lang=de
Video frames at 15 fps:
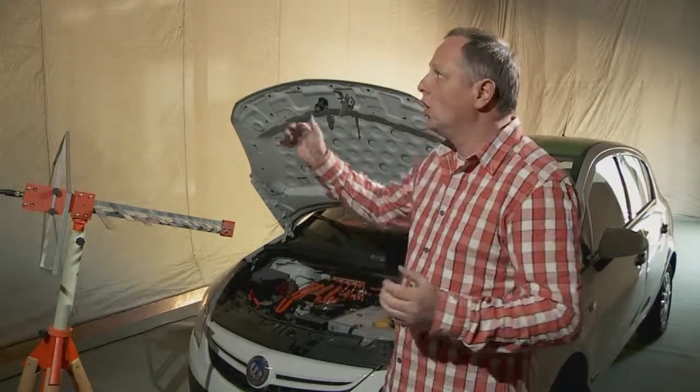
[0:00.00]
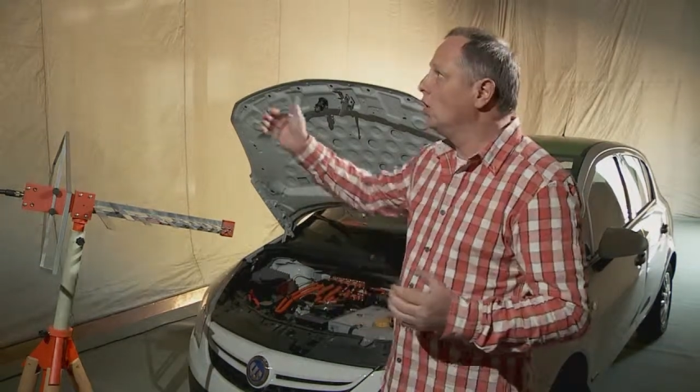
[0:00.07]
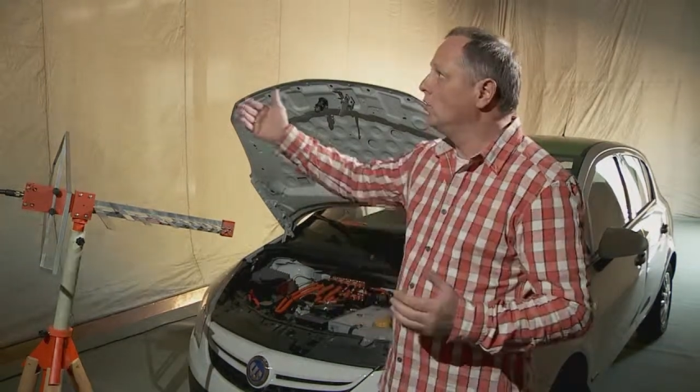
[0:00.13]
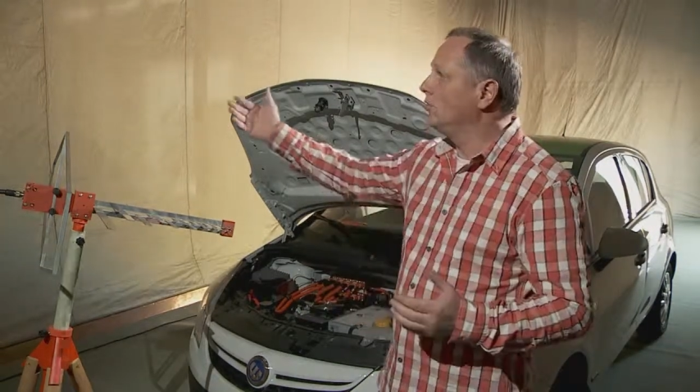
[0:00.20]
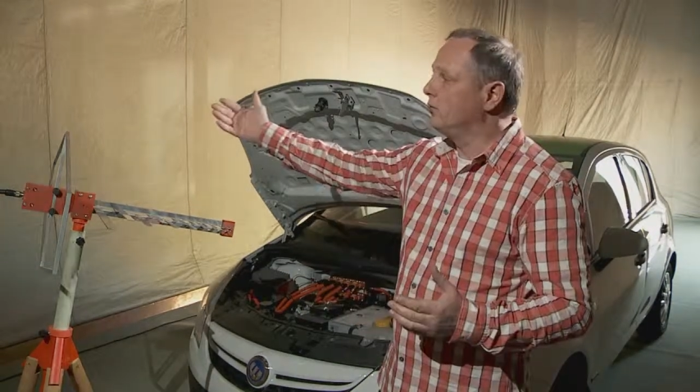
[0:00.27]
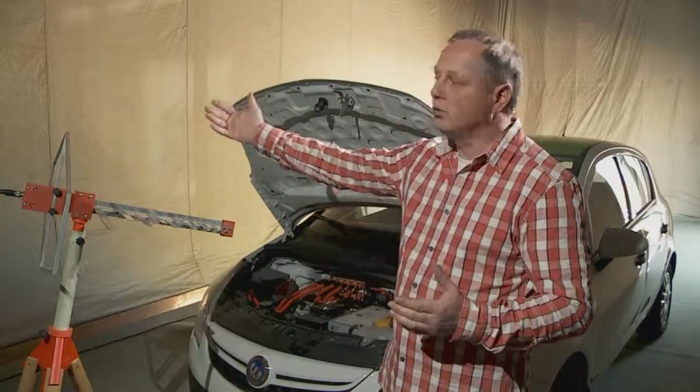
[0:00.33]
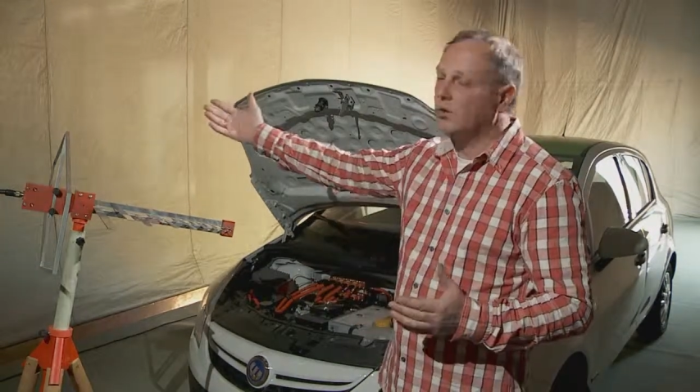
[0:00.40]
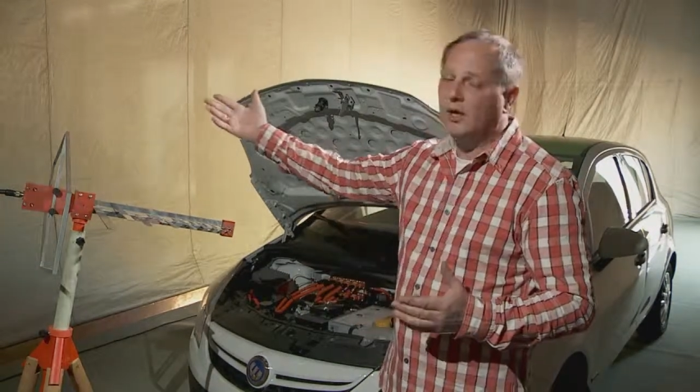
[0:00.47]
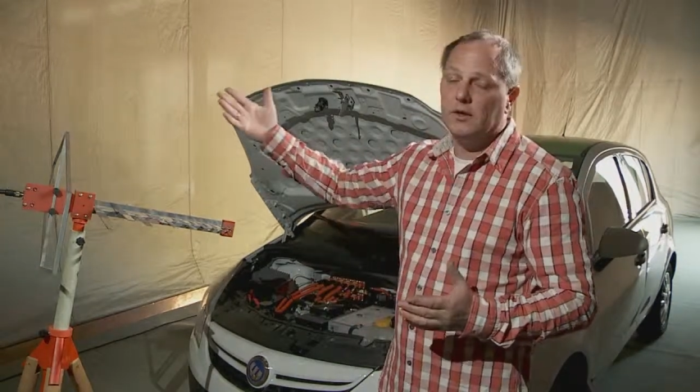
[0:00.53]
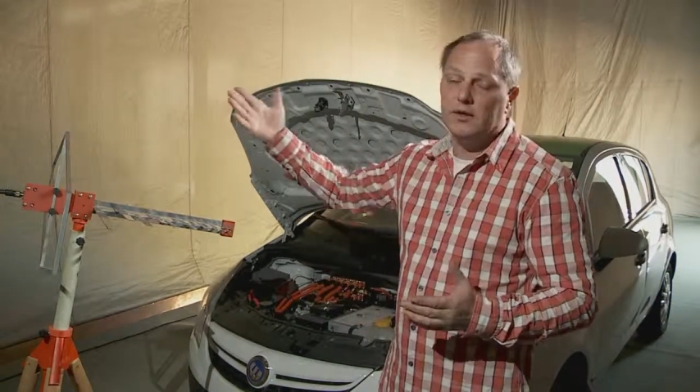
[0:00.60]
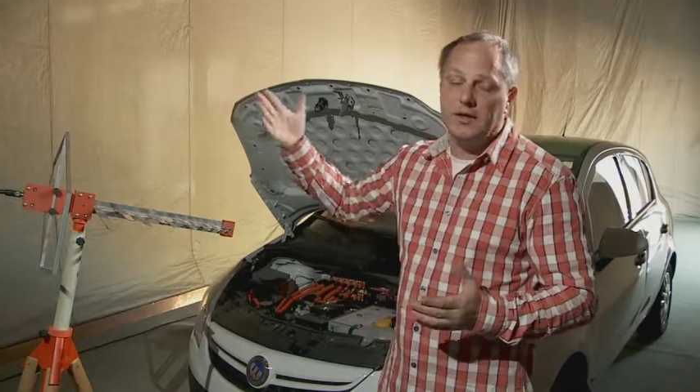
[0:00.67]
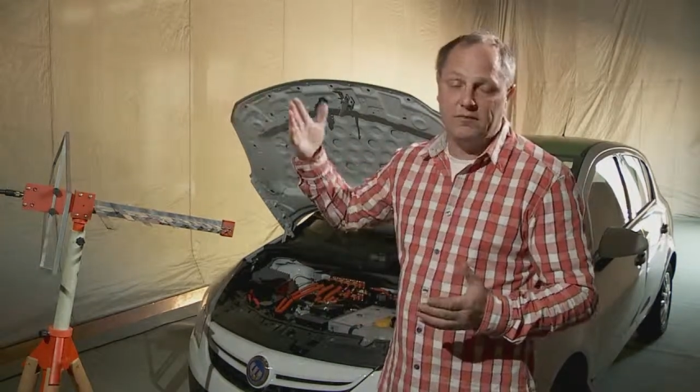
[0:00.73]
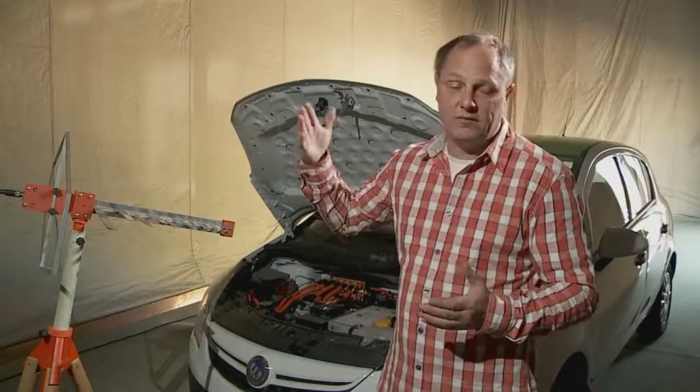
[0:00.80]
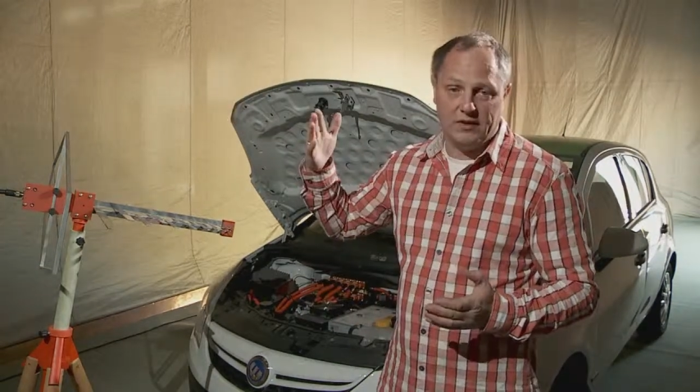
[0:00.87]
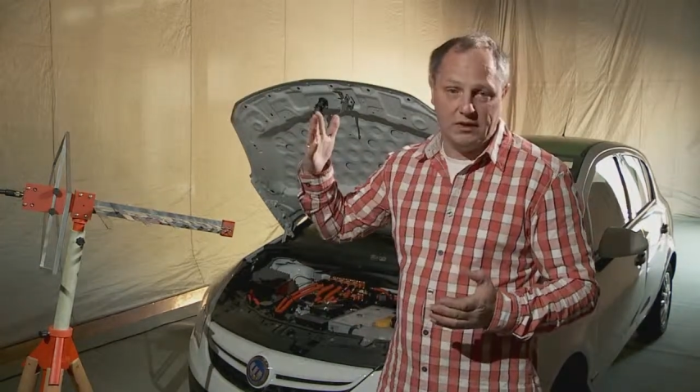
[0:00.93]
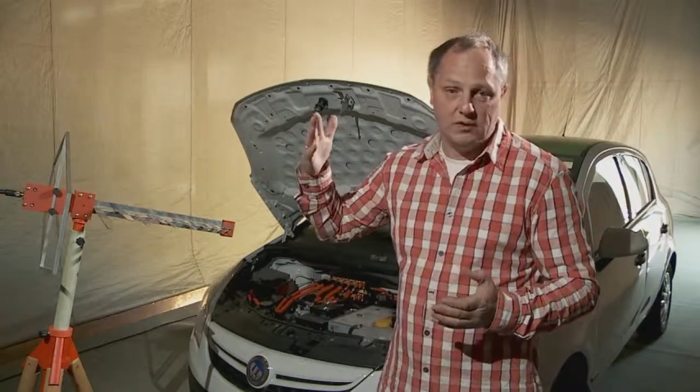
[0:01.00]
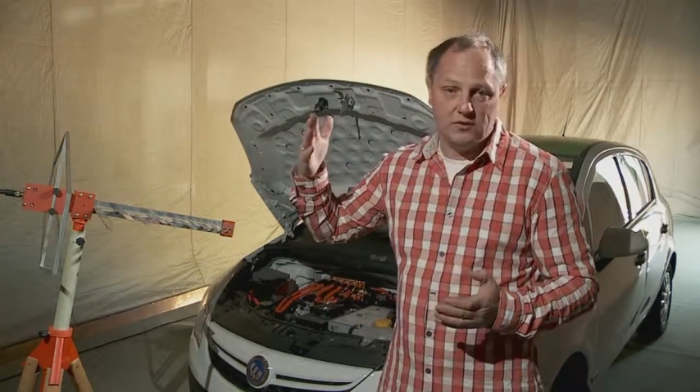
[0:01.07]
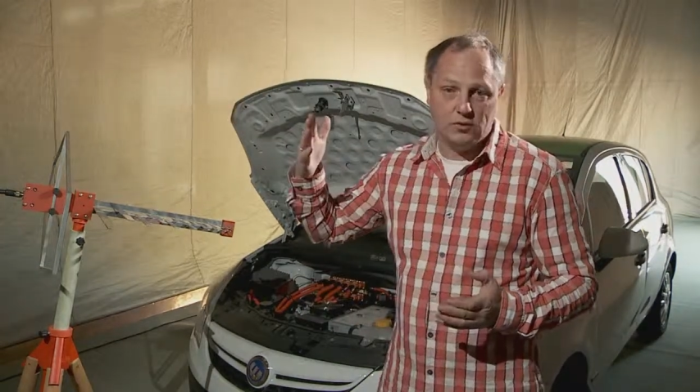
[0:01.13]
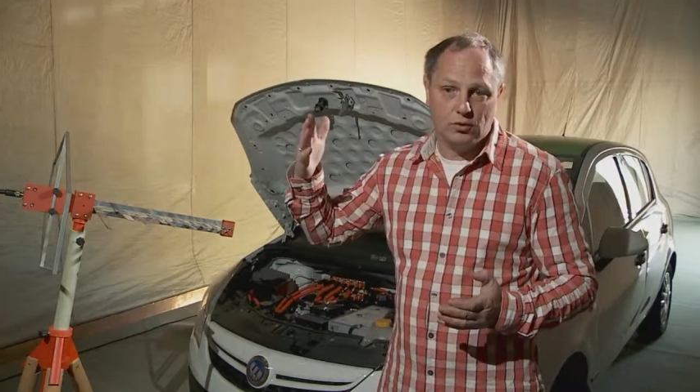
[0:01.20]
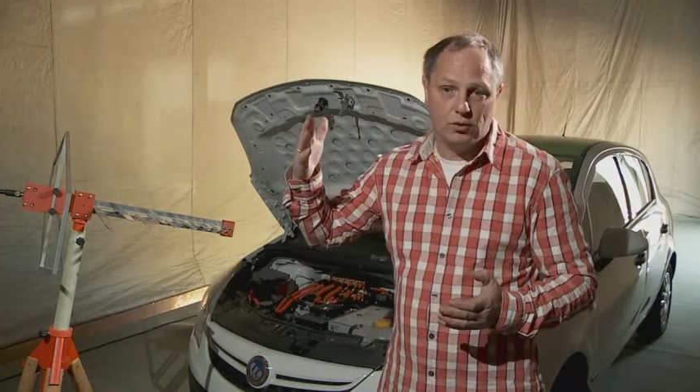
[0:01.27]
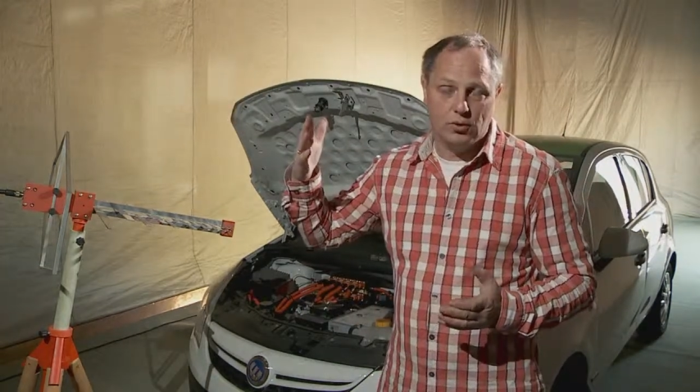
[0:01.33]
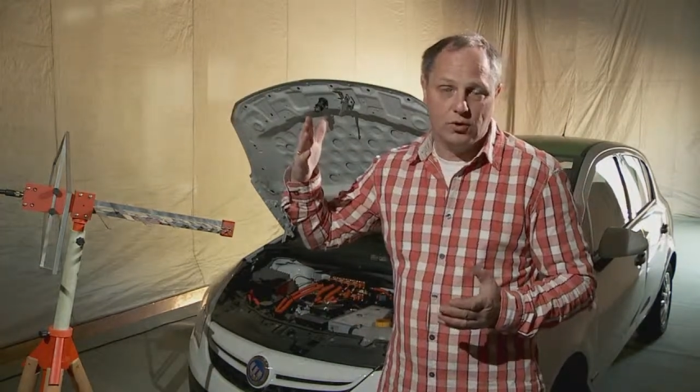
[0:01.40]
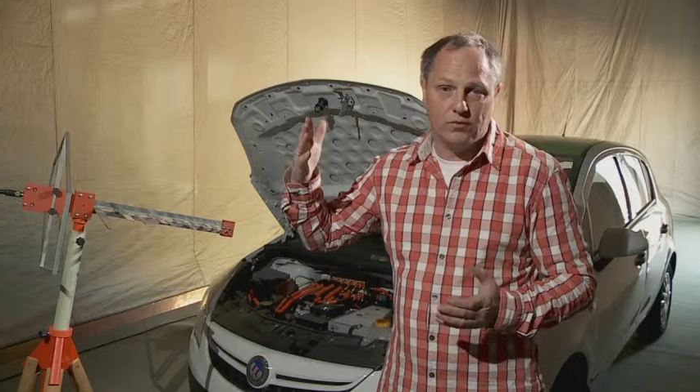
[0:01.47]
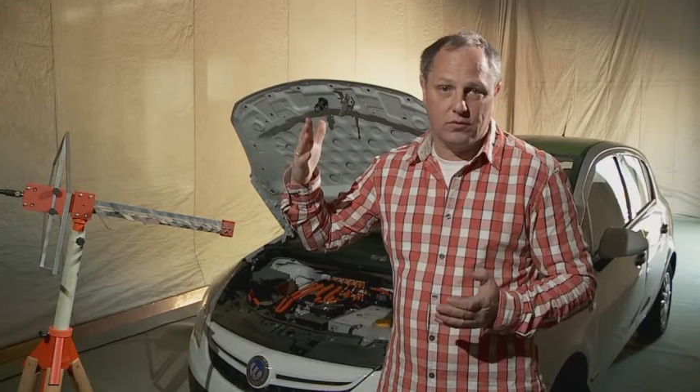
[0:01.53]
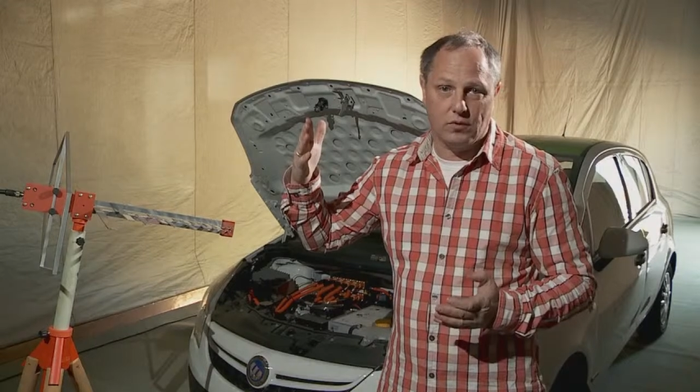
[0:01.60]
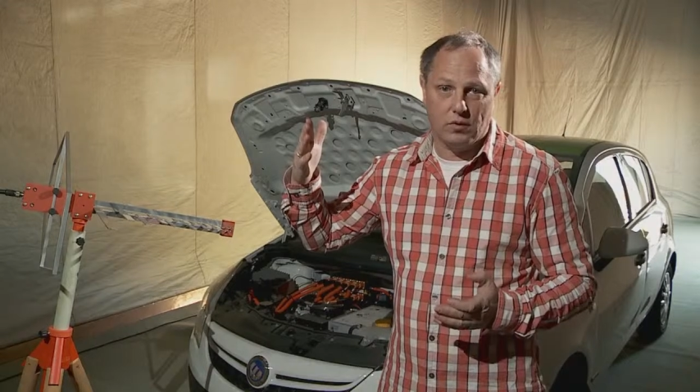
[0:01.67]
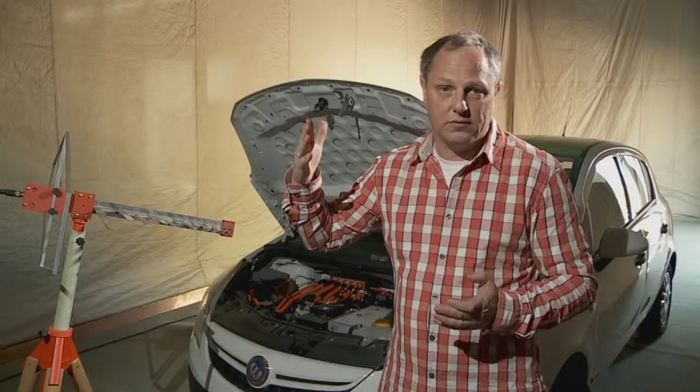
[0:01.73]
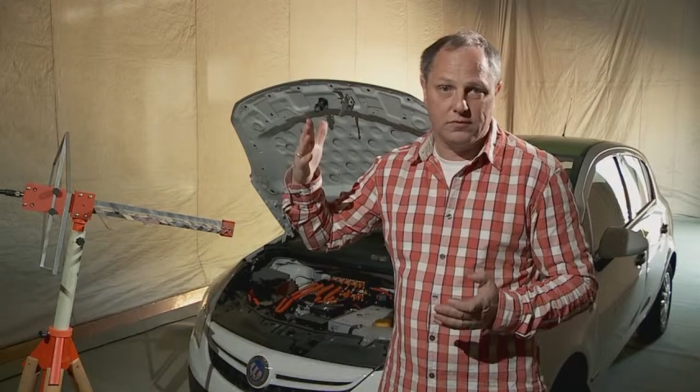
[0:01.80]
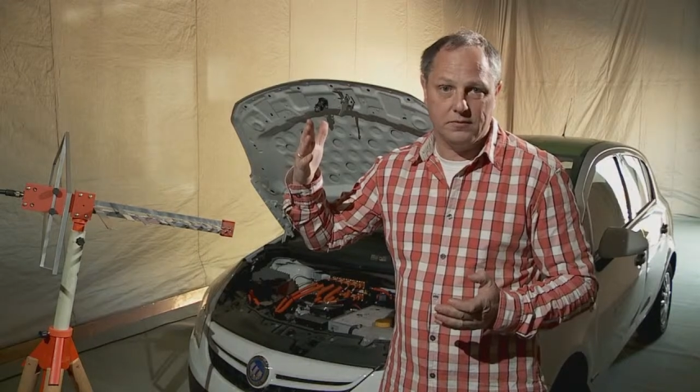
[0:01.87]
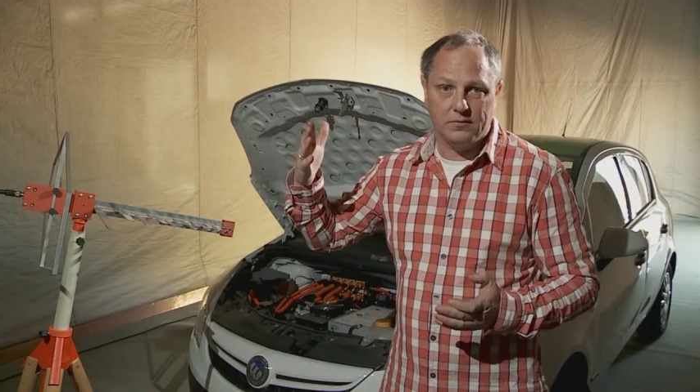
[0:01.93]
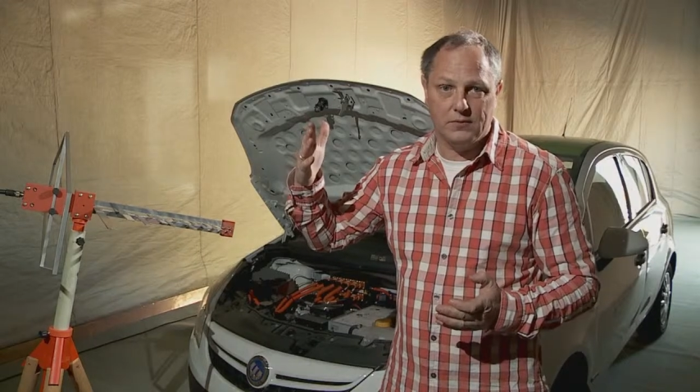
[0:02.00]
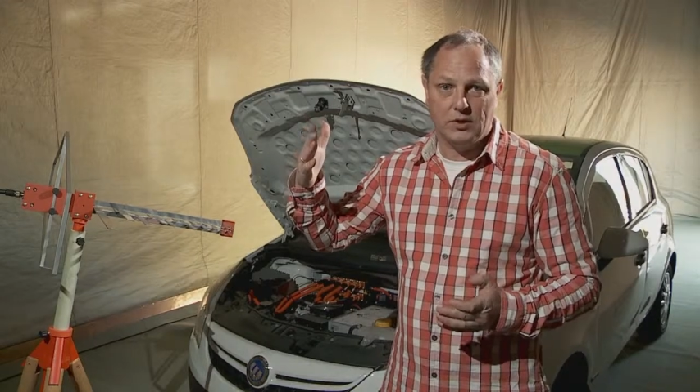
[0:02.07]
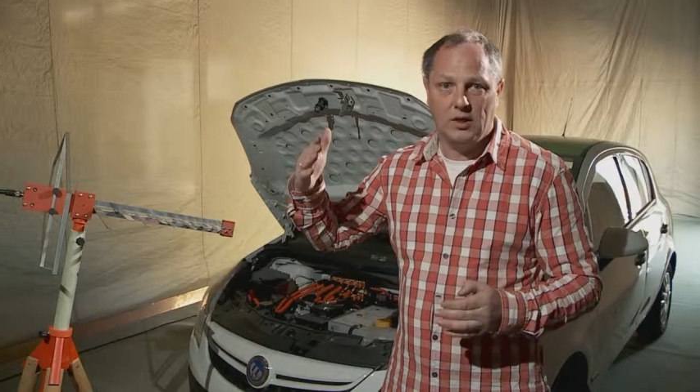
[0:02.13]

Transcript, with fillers: und wird an den Wänden zurückgeworfen.